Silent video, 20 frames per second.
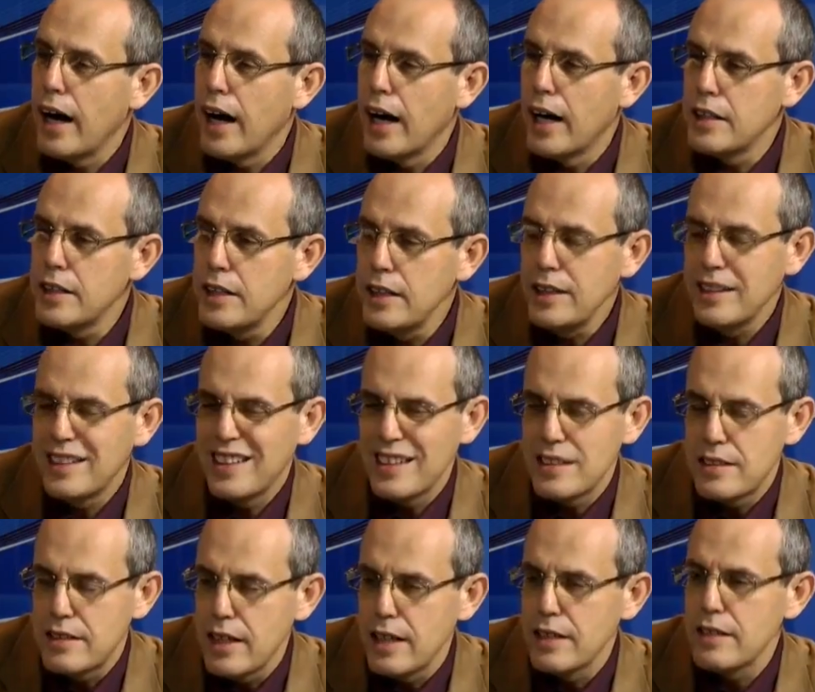они
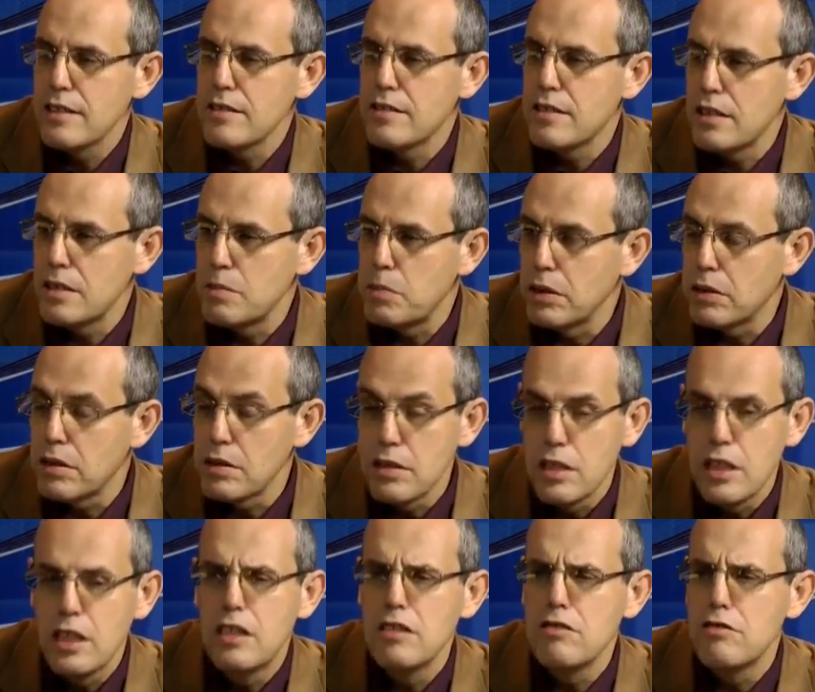хотят заработать.
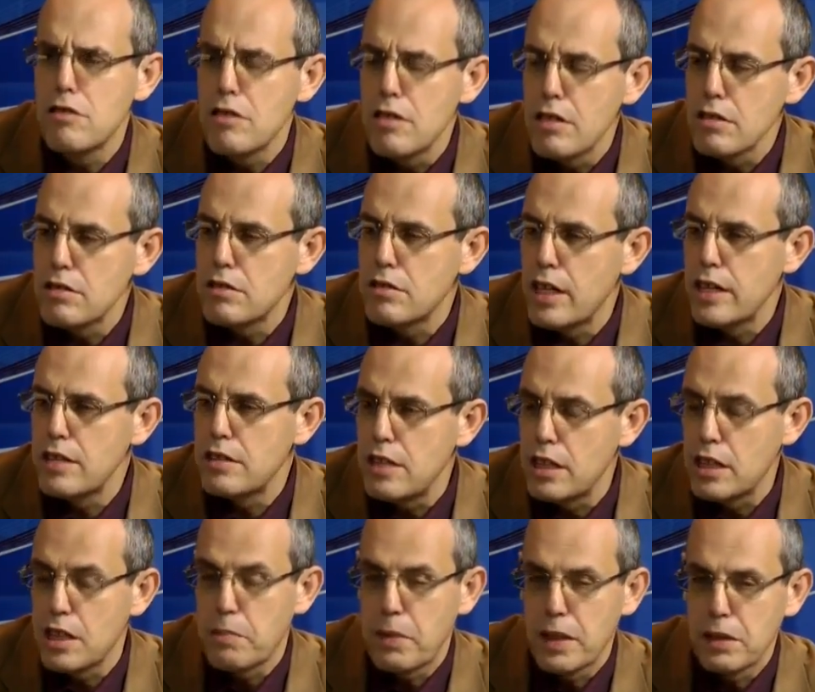Их интерес дать
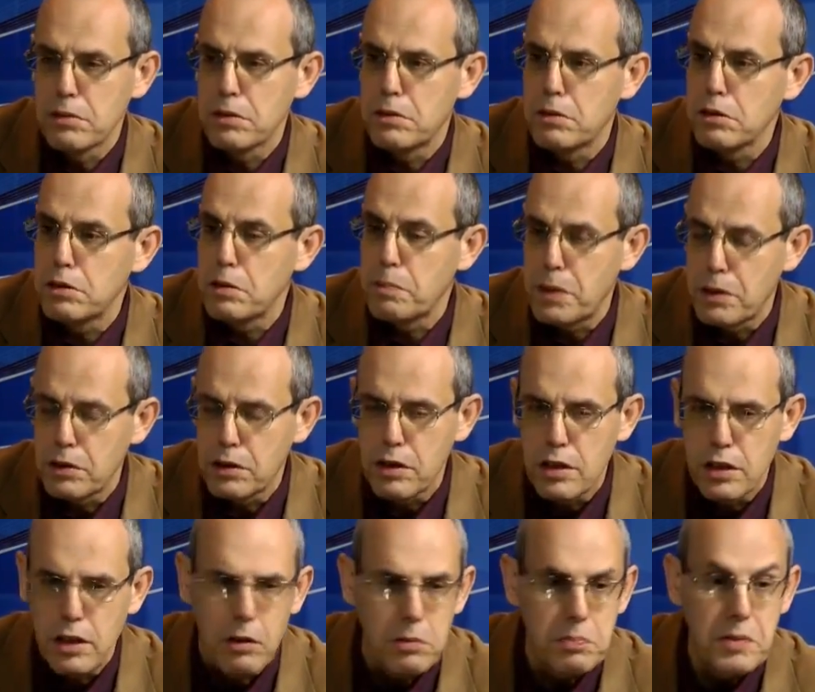деньги. Поэтому тот, кто приходит и
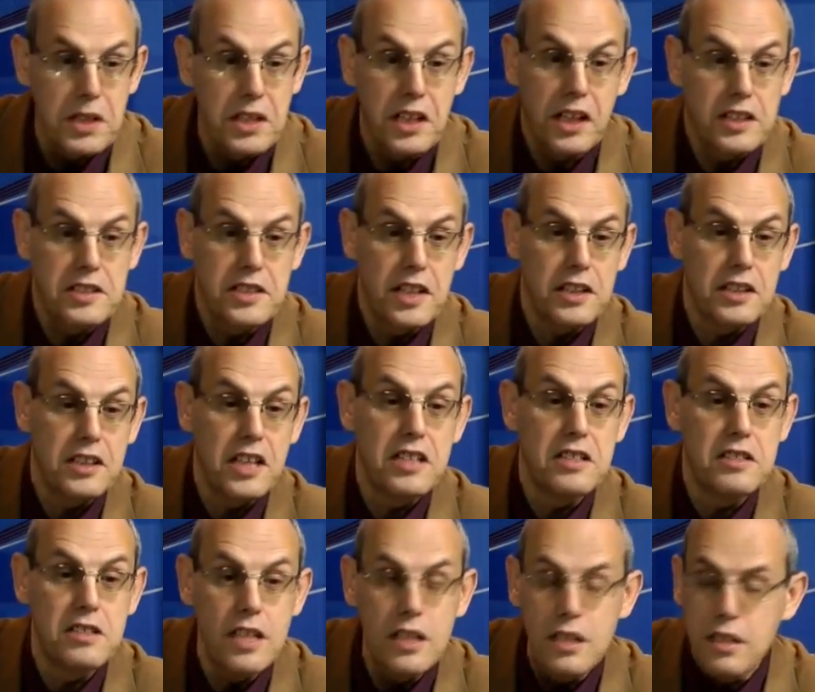говорит, а вот мне не хотят
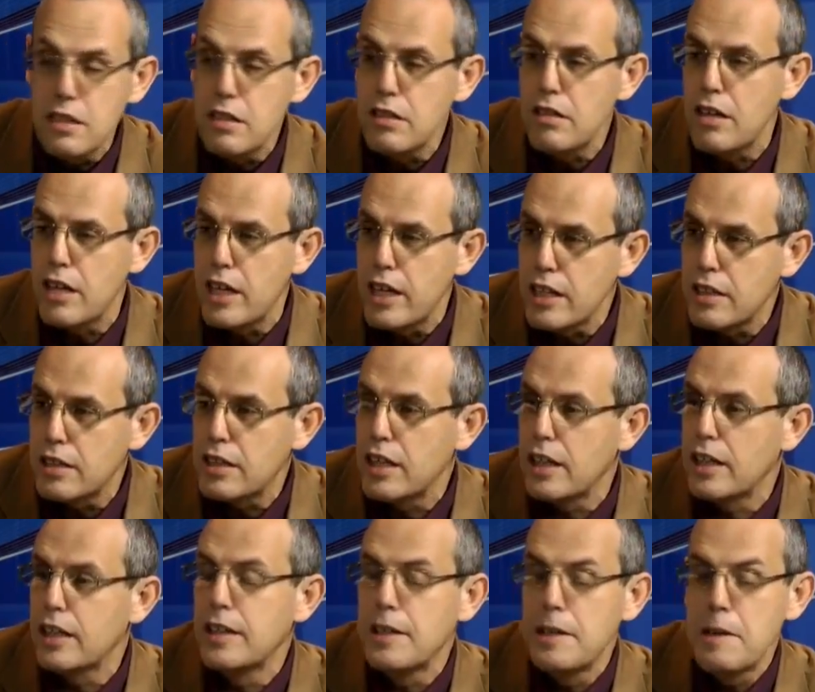дать деньги,
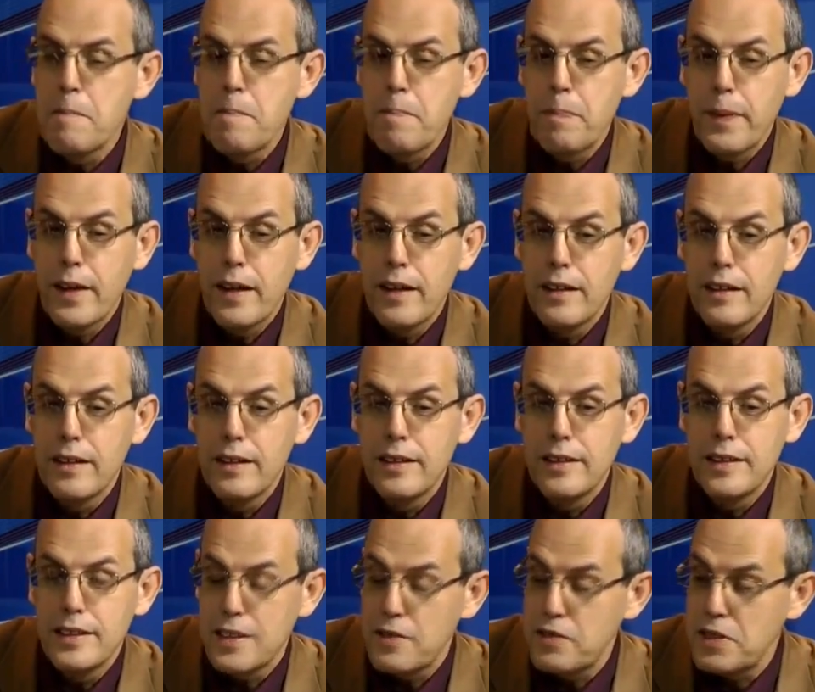это э,
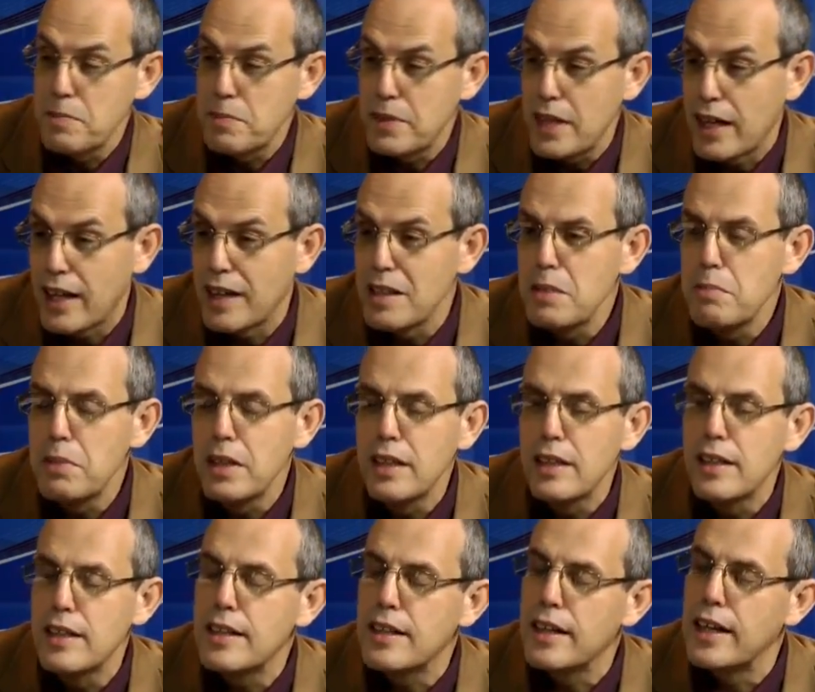не совсем так. Они бы
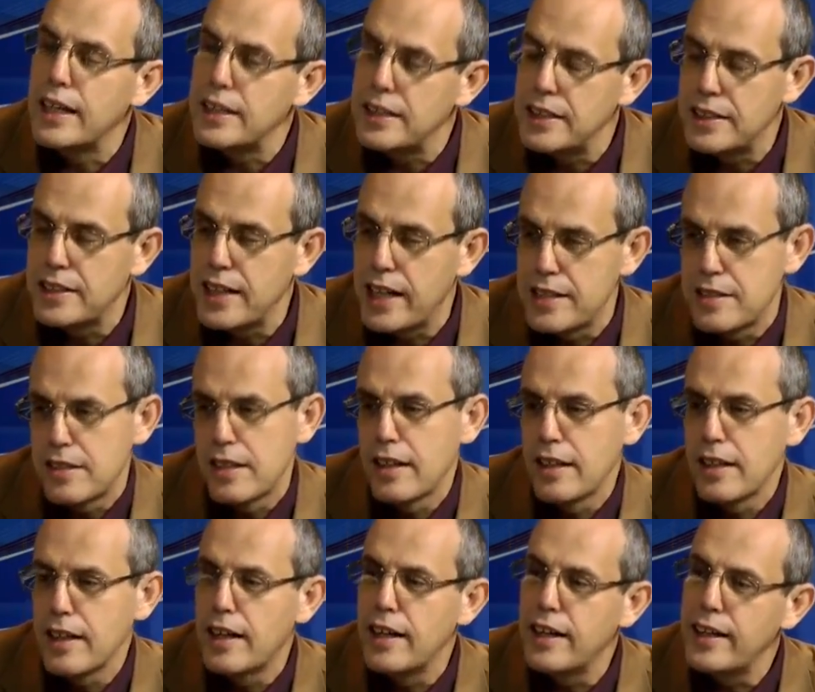и рады дать,
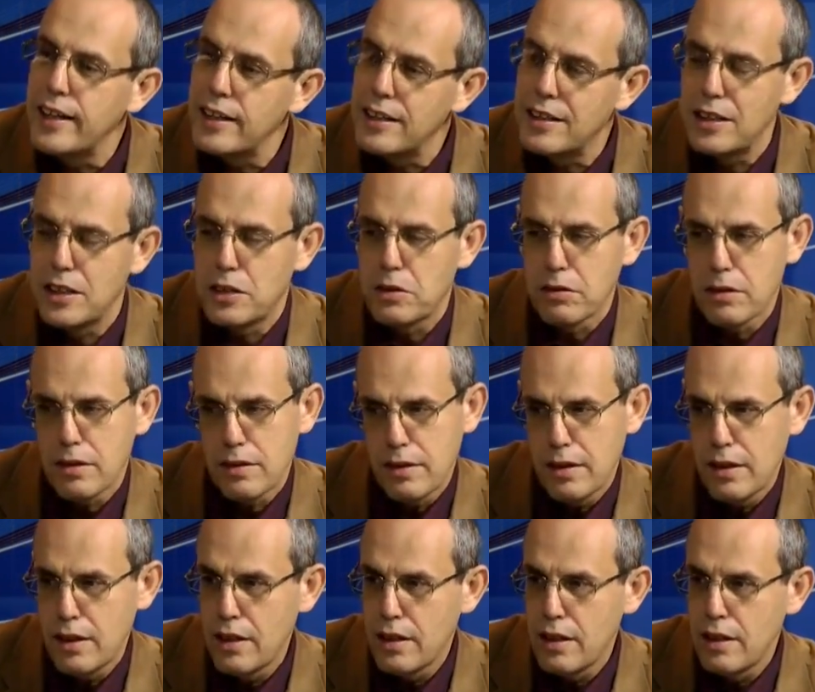клиент не тот.
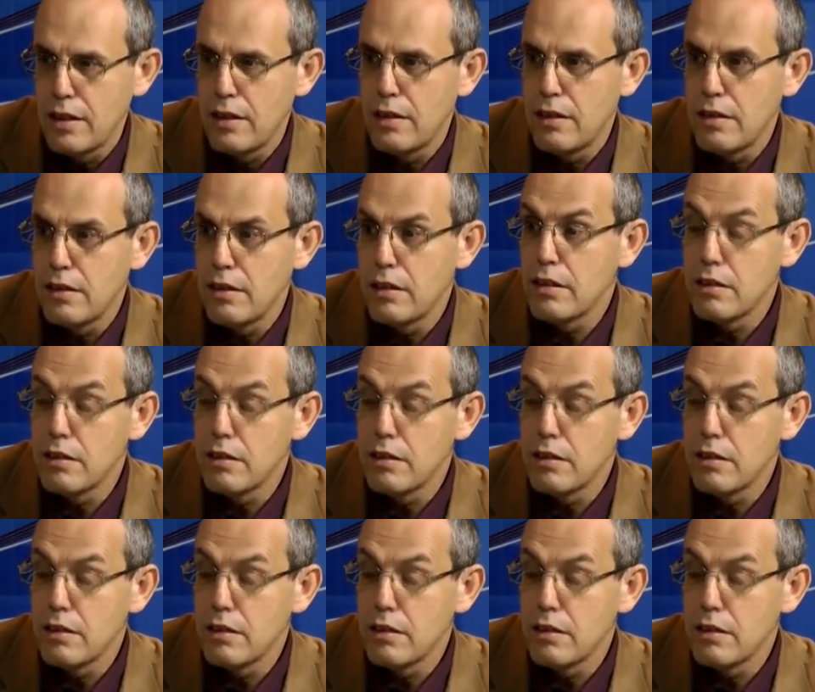Но страшно.